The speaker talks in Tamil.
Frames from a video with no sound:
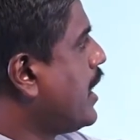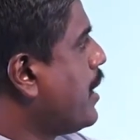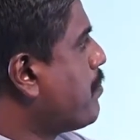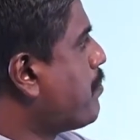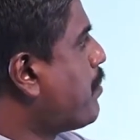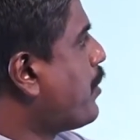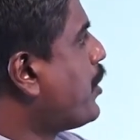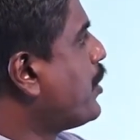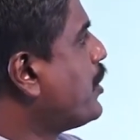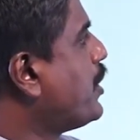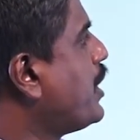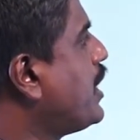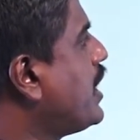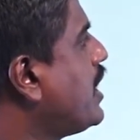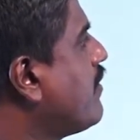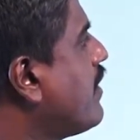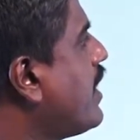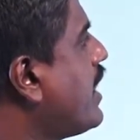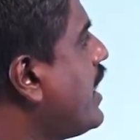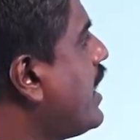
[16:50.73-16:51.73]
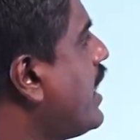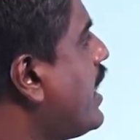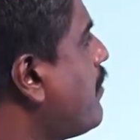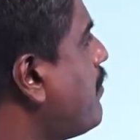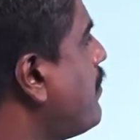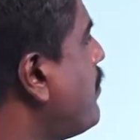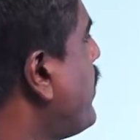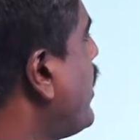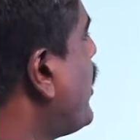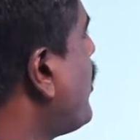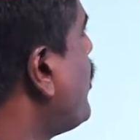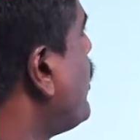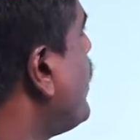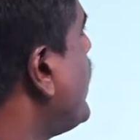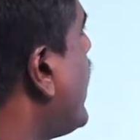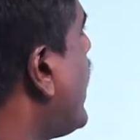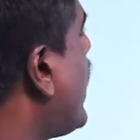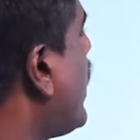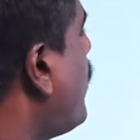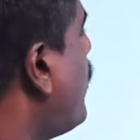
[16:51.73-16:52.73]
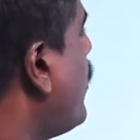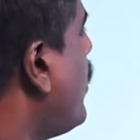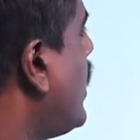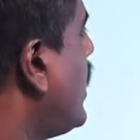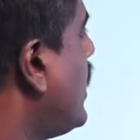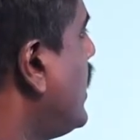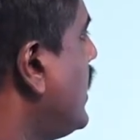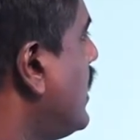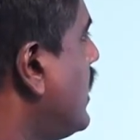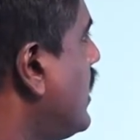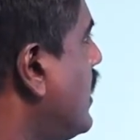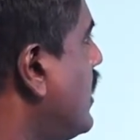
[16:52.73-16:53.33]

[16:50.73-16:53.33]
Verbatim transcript: இப்போது இவரிடம் மிகுதியாக உள்ளது